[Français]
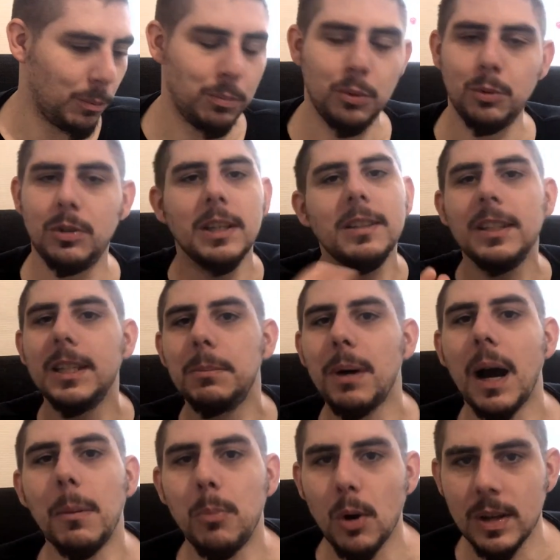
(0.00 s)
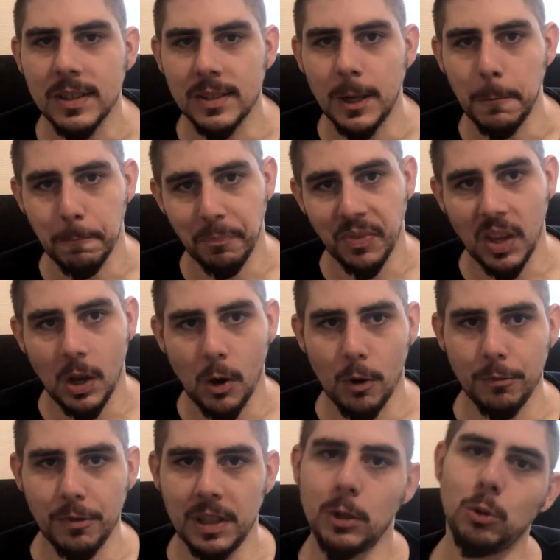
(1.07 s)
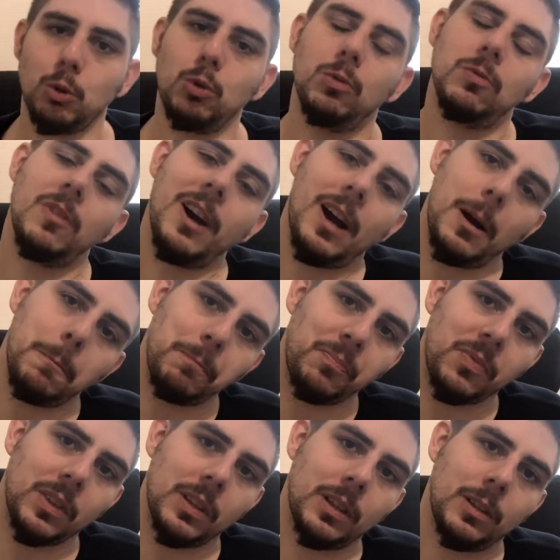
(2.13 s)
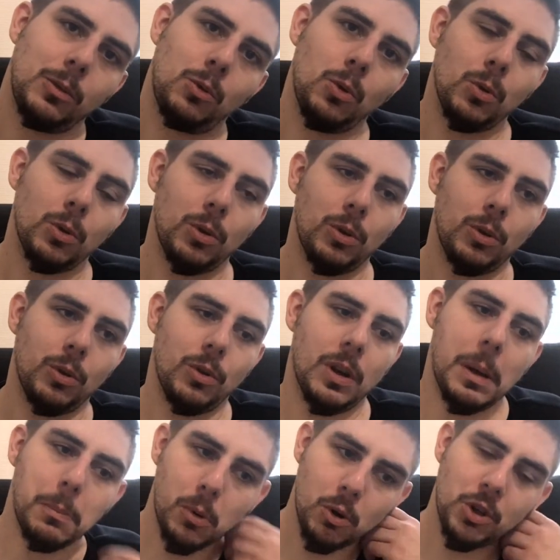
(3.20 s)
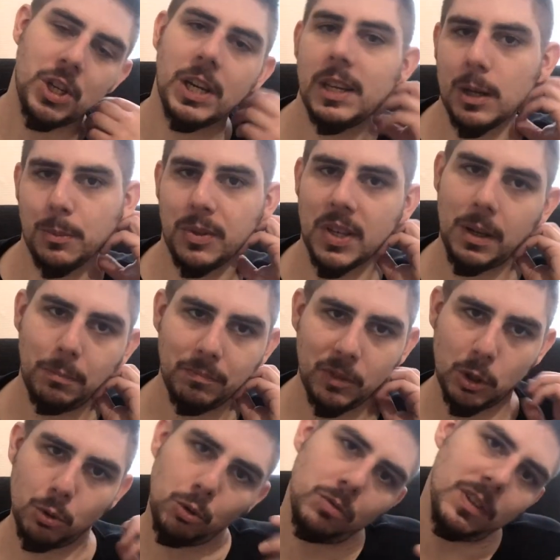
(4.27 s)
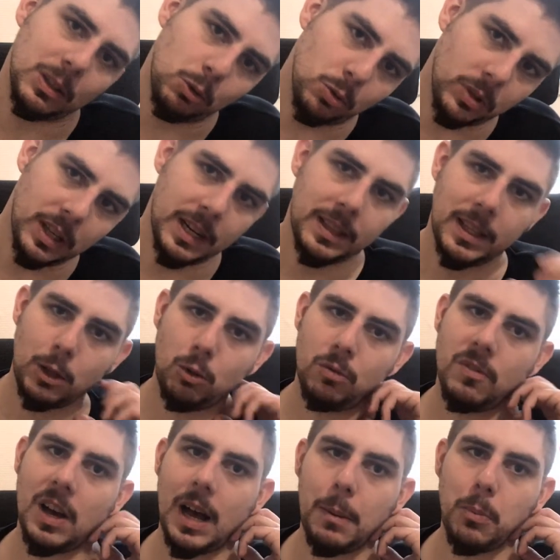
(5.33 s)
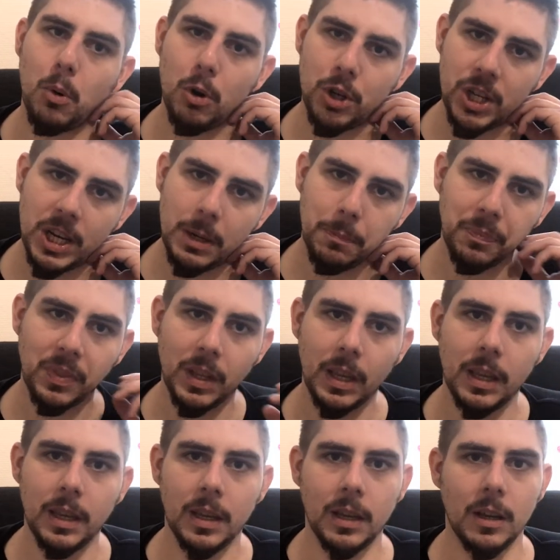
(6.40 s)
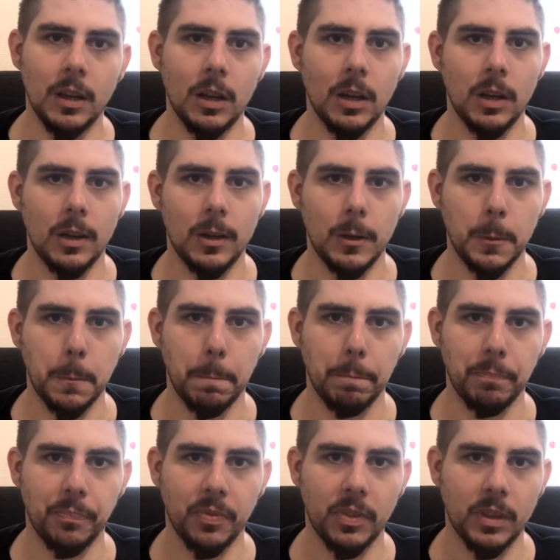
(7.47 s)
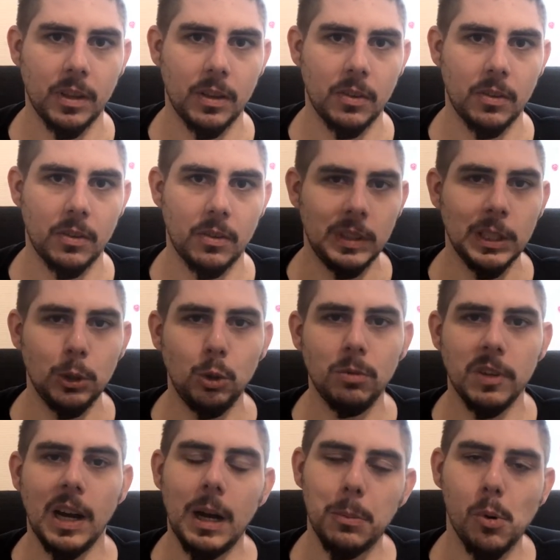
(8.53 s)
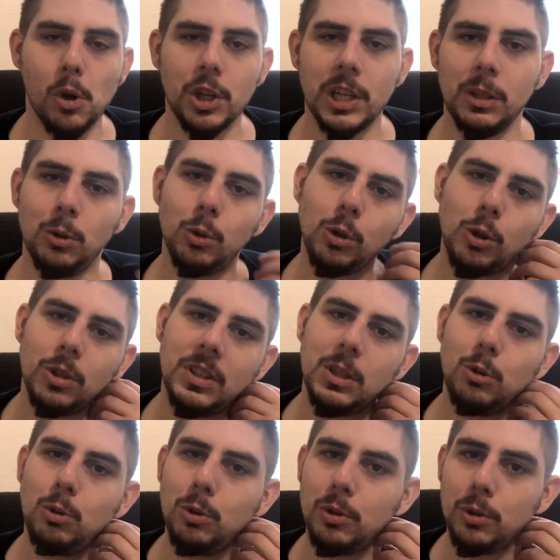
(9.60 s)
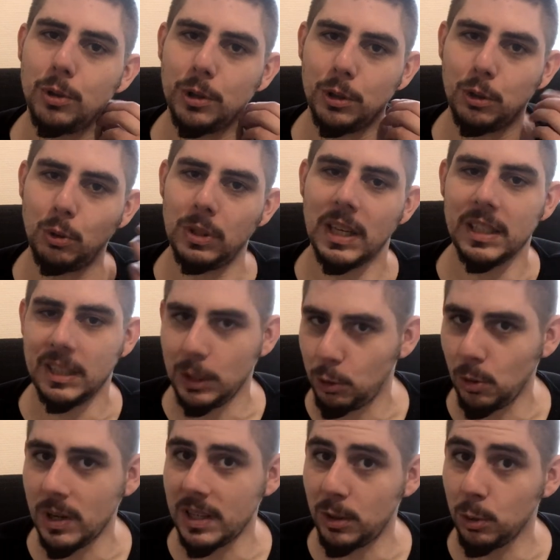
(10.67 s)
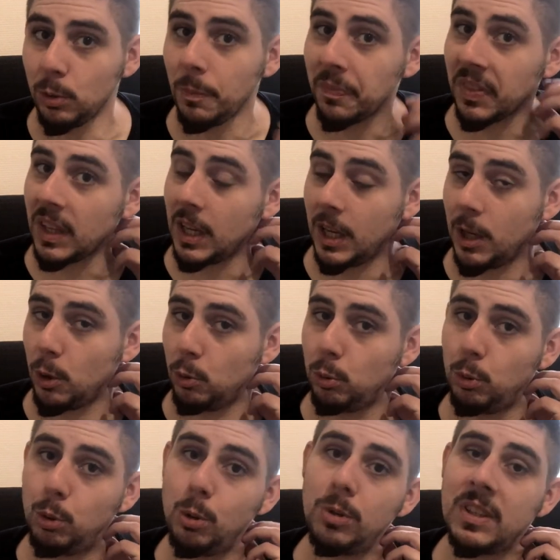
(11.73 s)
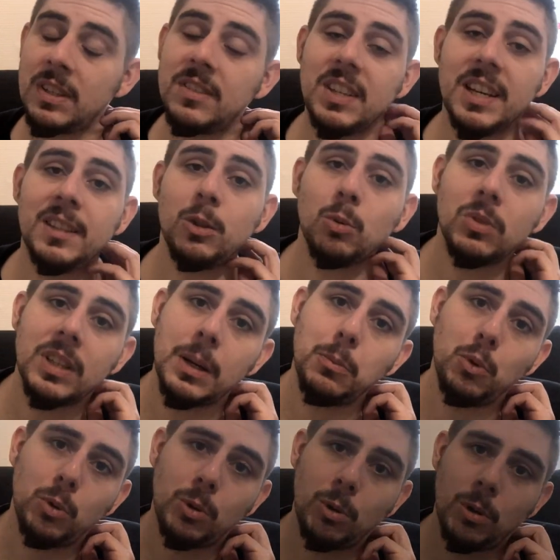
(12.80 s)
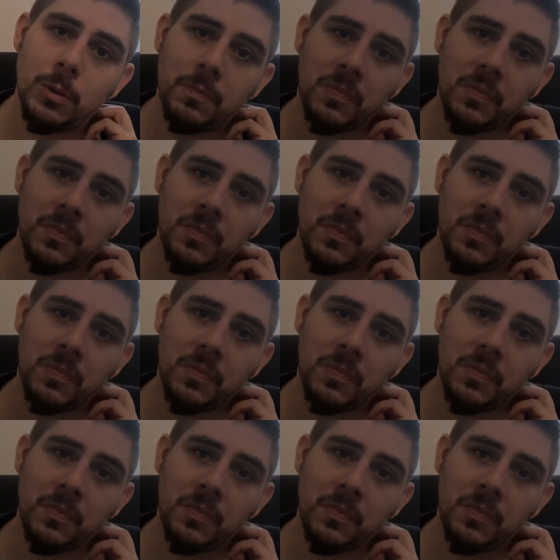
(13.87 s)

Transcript: plus technique par rapport à ça, en fait, quand tu vas rapprocher comme ça, quand tu vas tourner la tête, tu vas rapprocher, euh, tu vas rapprocher deux côtés d'une articulation ou deux insertions d'un muscle.